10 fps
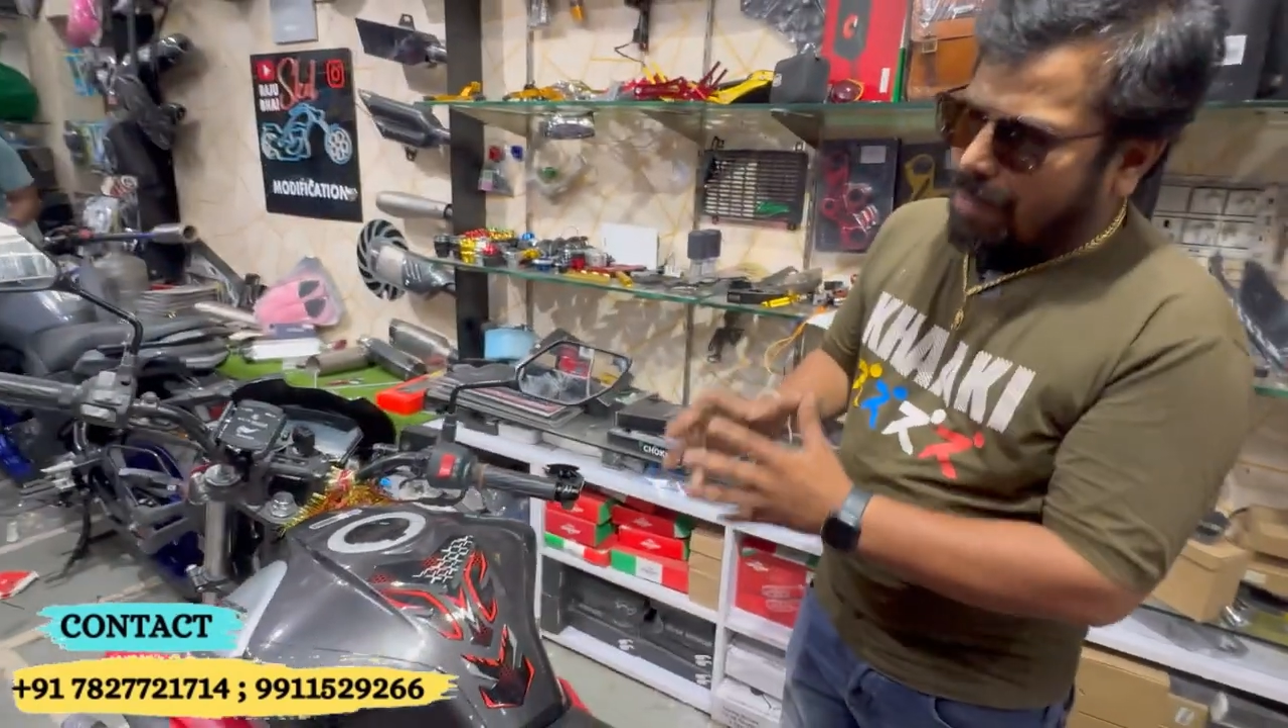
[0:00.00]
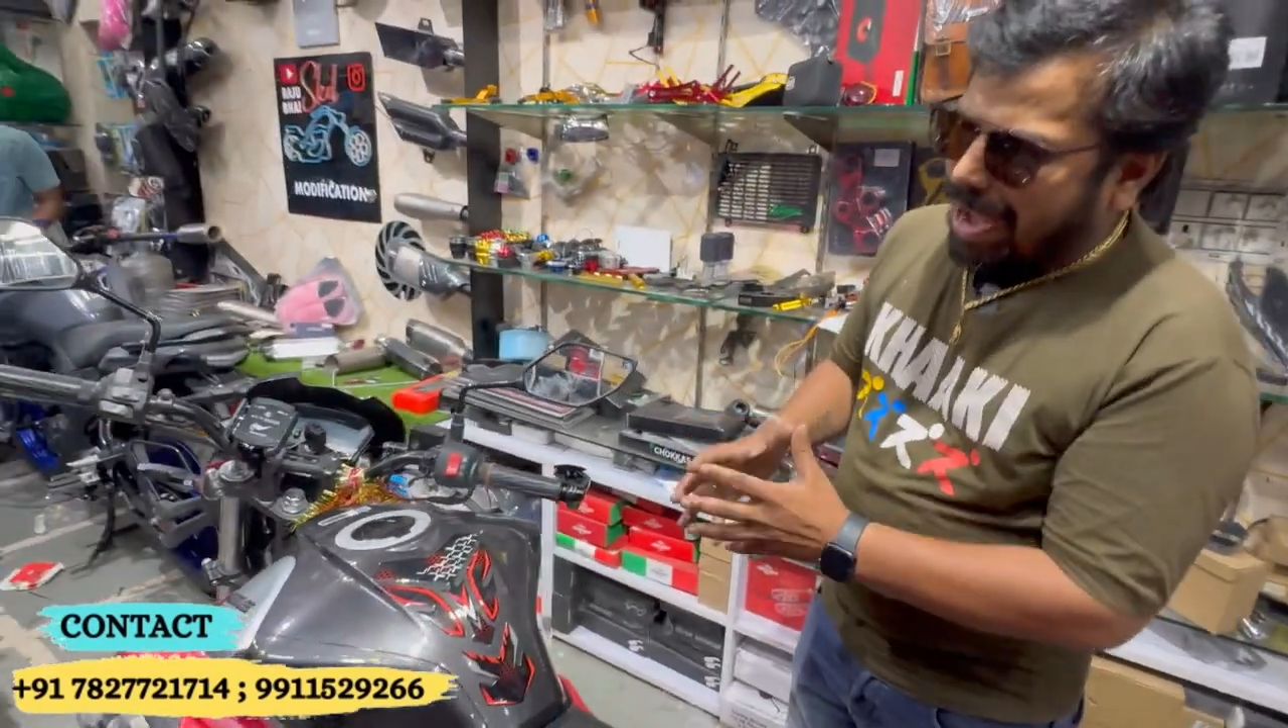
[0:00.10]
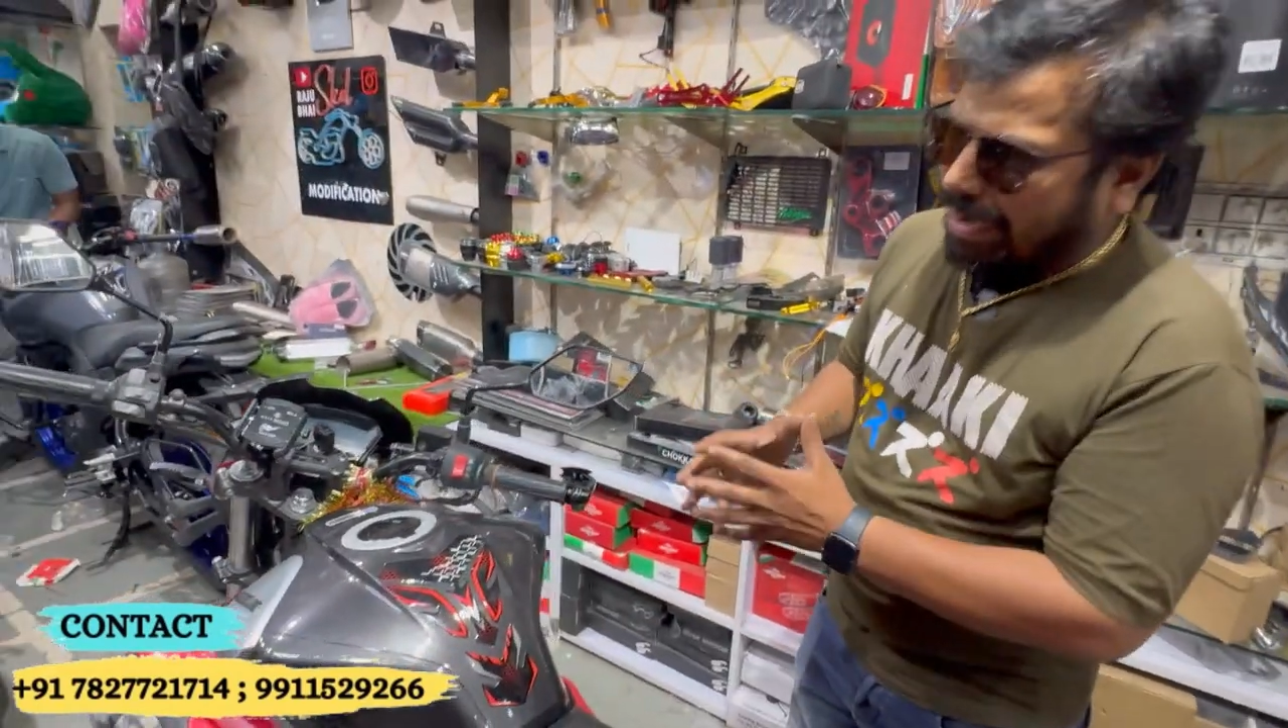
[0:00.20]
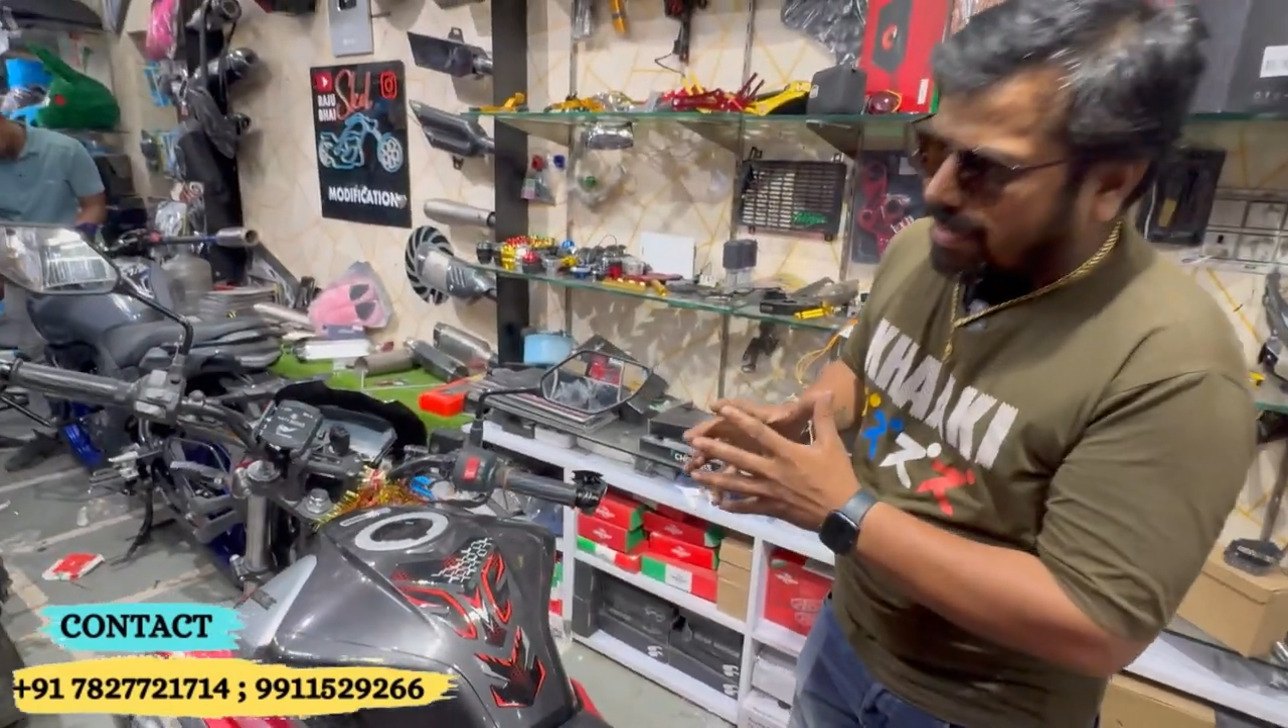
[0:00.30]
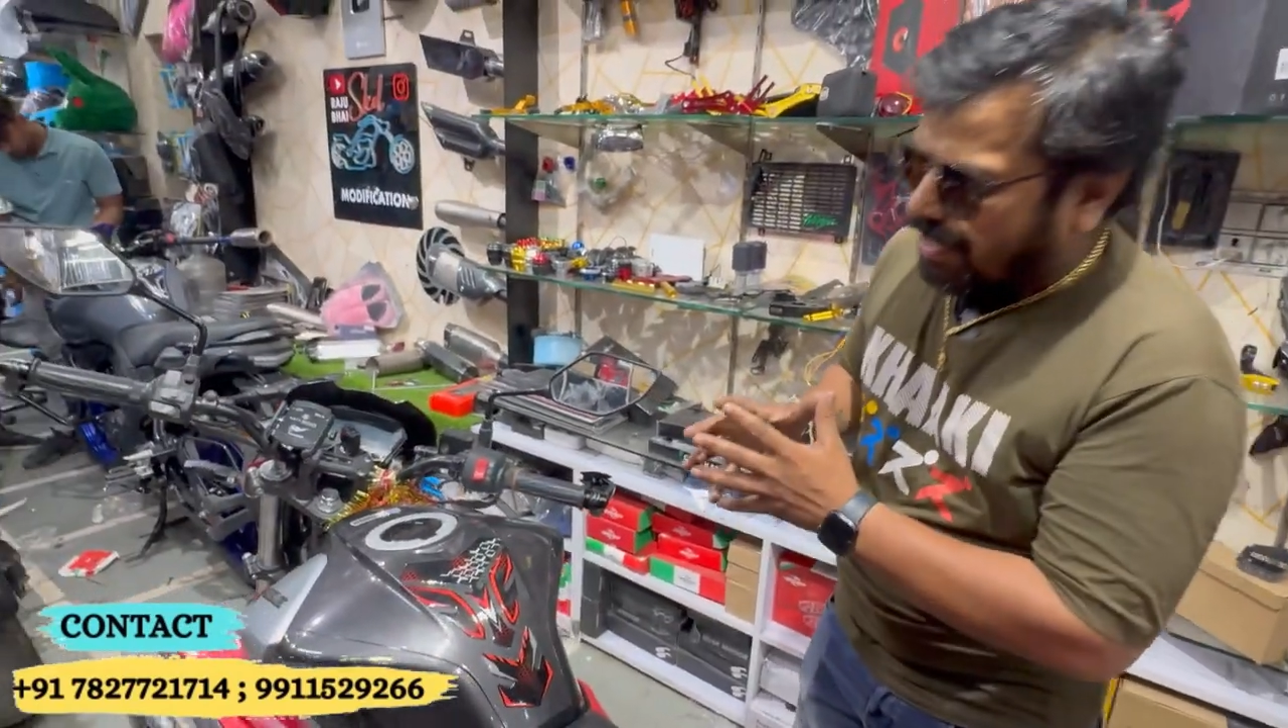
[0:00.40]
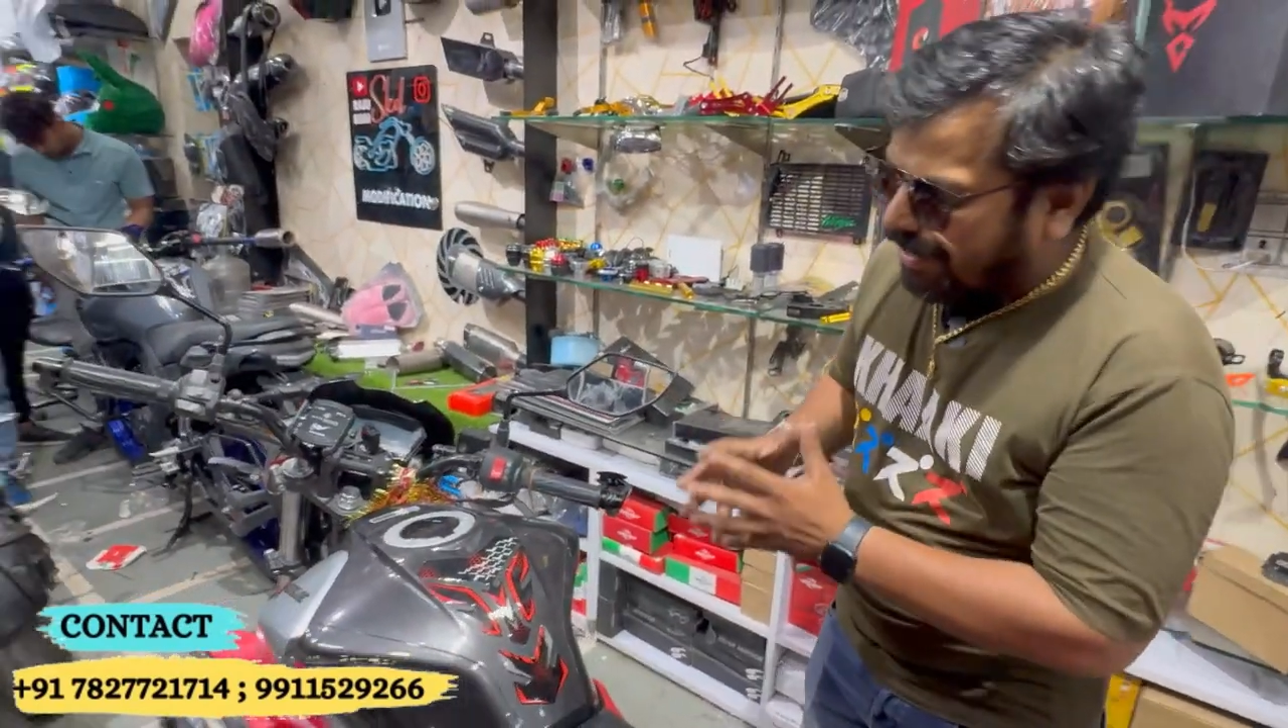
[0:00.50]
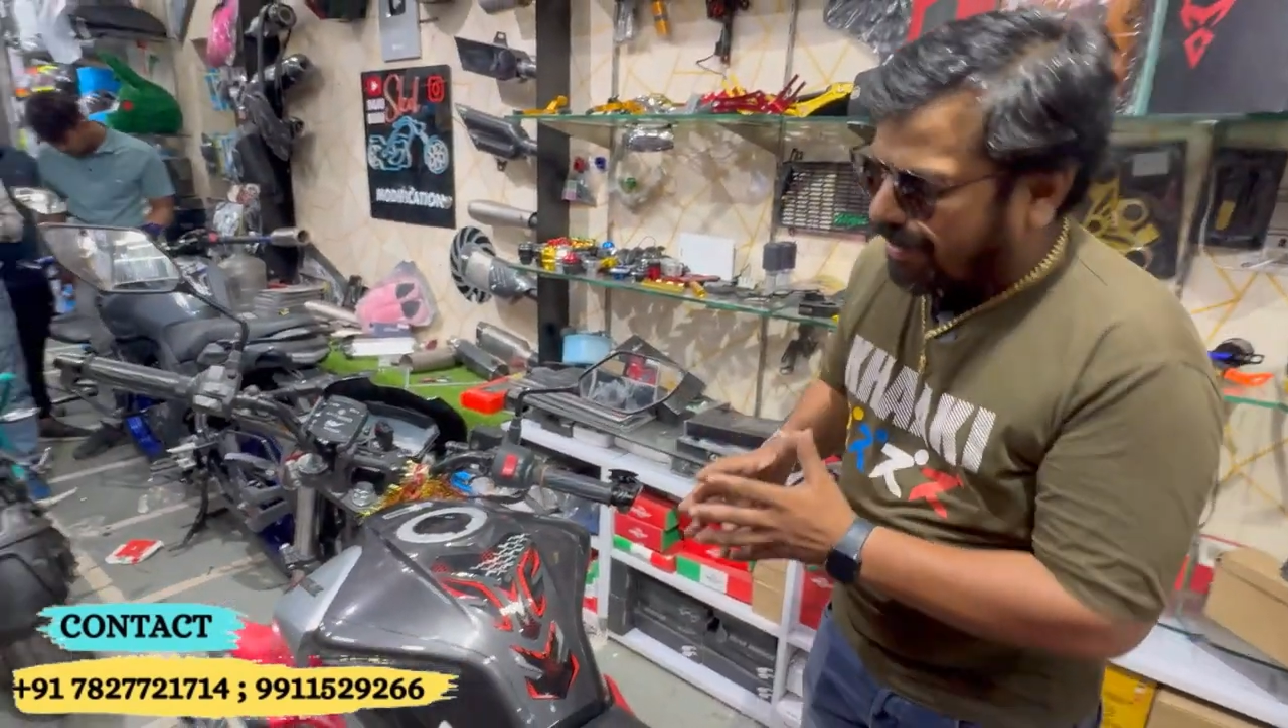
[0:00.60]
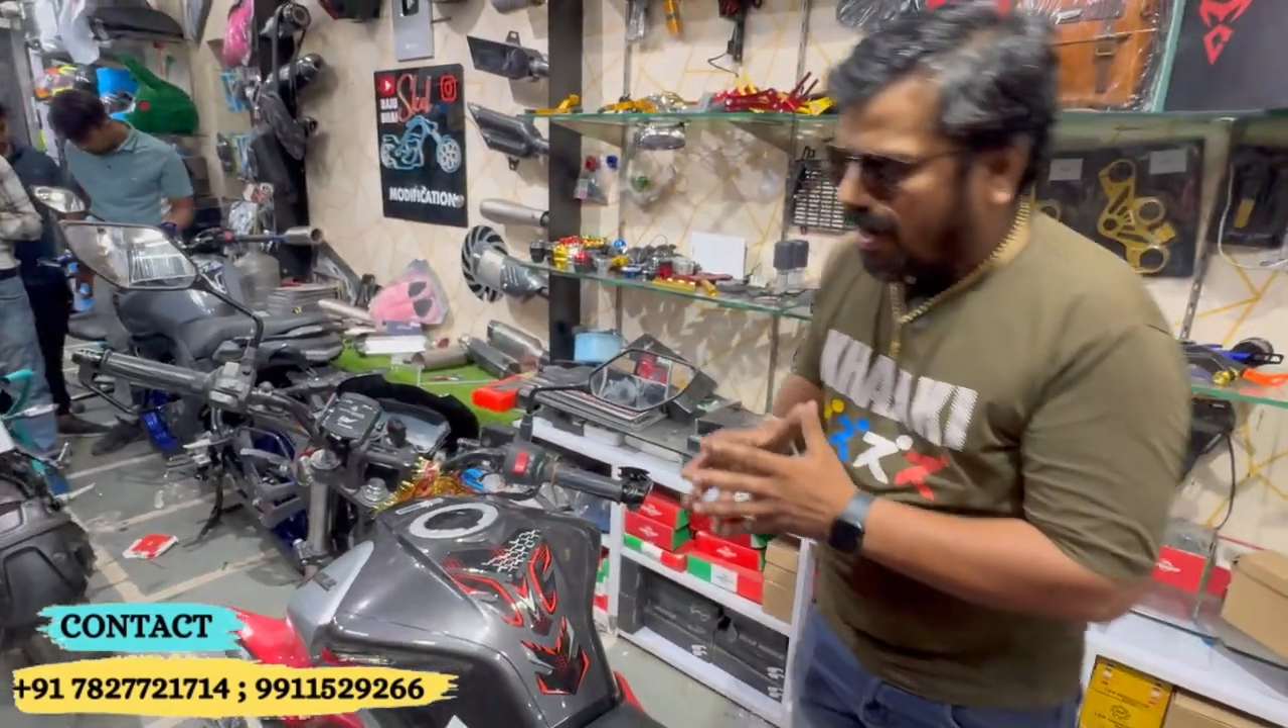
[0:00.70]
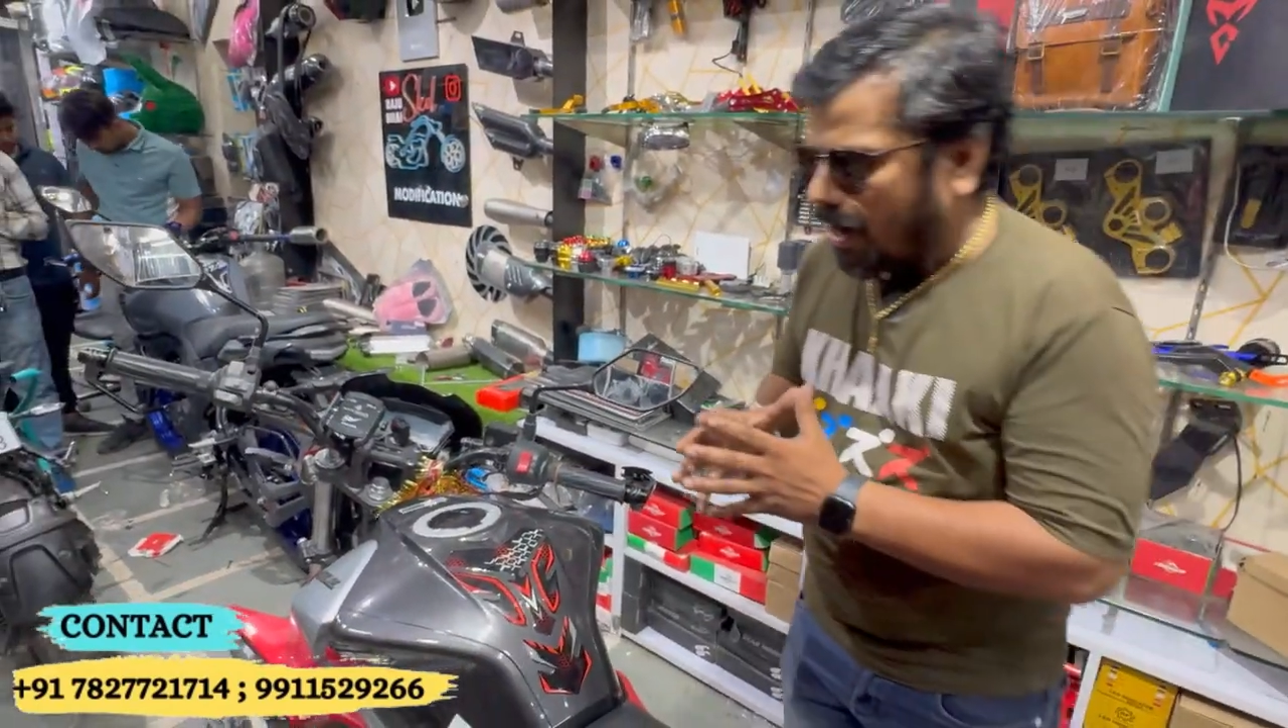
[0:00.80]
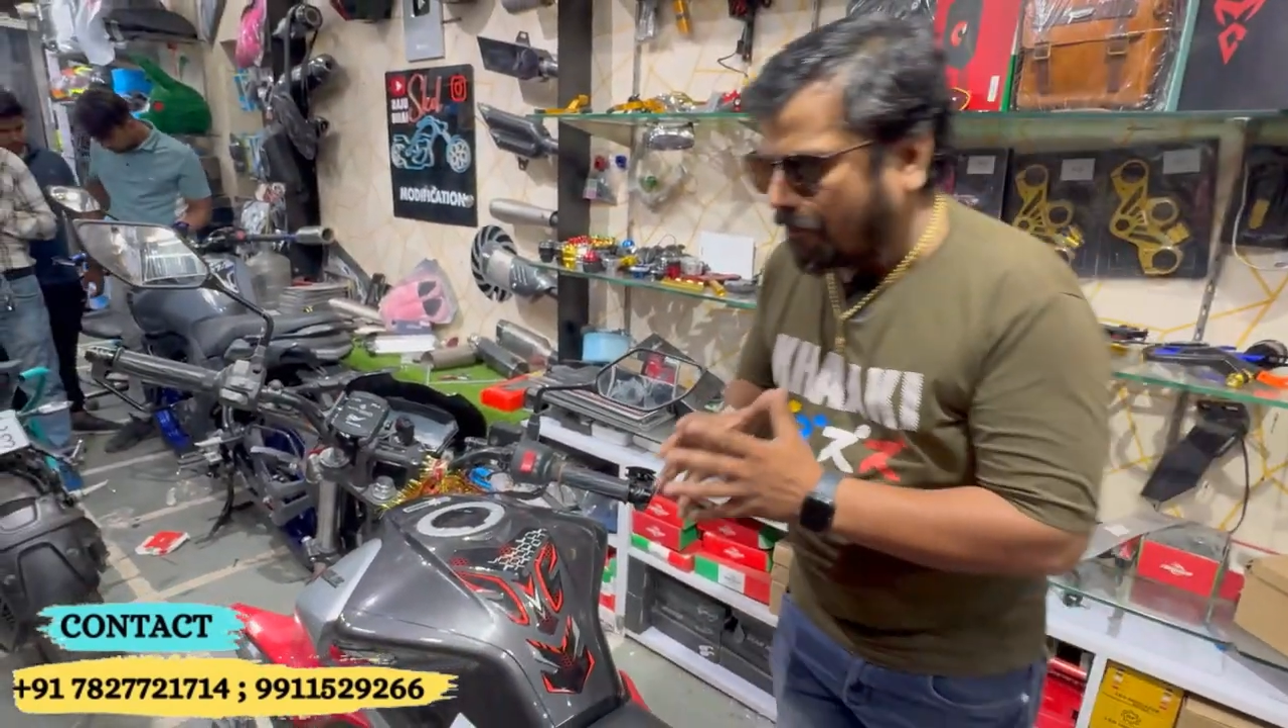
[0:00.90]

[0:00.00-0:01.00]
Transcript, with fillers: ब्लैक एंड